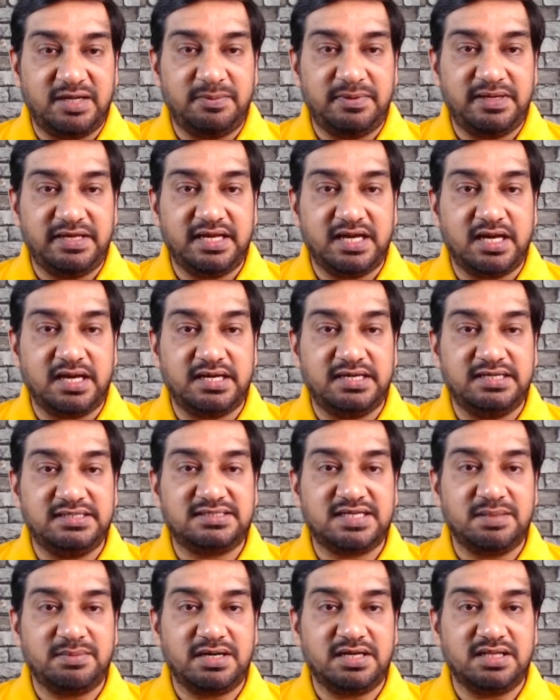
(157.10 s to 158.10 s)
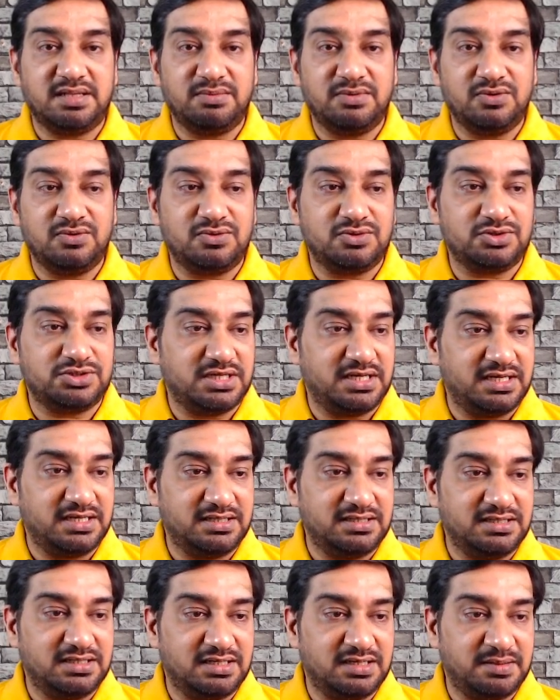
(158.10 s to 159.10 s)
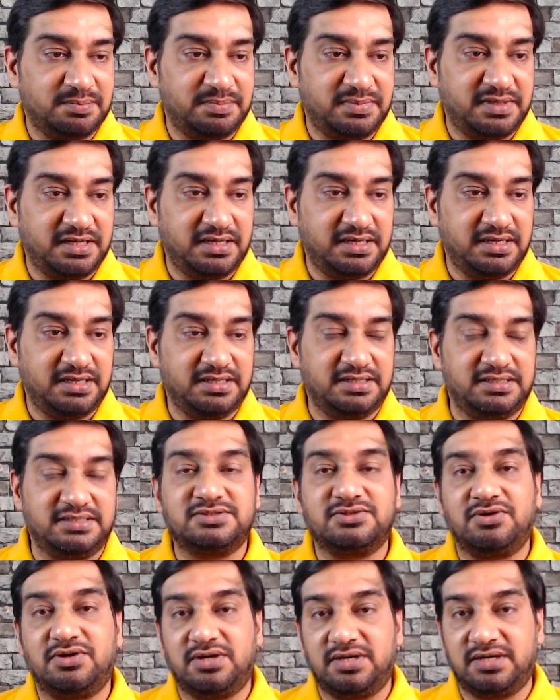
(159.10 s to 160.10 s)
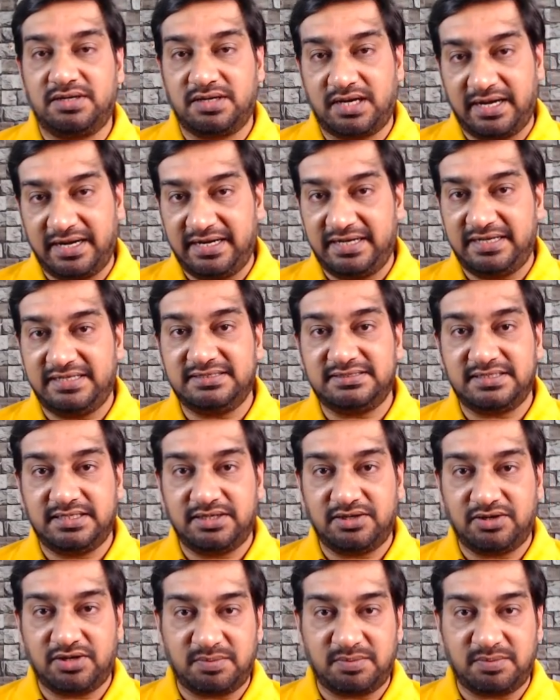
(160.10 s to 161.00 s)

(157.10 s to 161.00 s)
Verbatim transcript: पे यहाँ इसके बाद हम लोगों को शायद अपने डिस्कॉर्ड आईडी से और